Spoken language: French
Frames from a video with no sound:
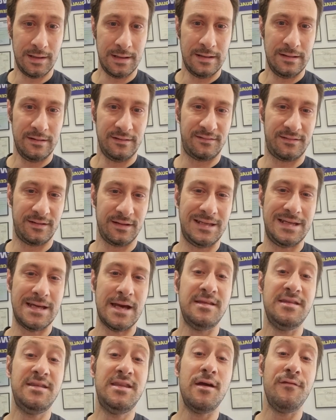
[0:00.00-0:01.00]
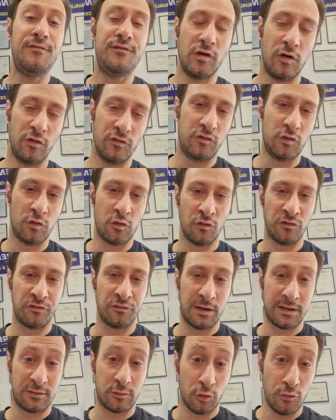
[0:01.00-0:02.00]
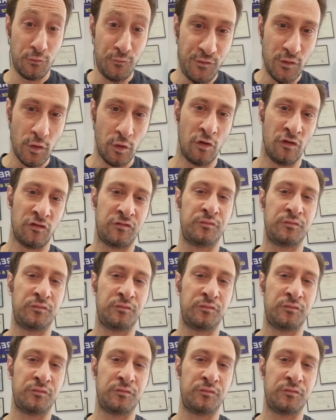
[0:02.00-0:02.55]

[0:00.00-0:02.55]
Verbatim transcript: C'est qu'il y a une défiance du consommateur, une violence.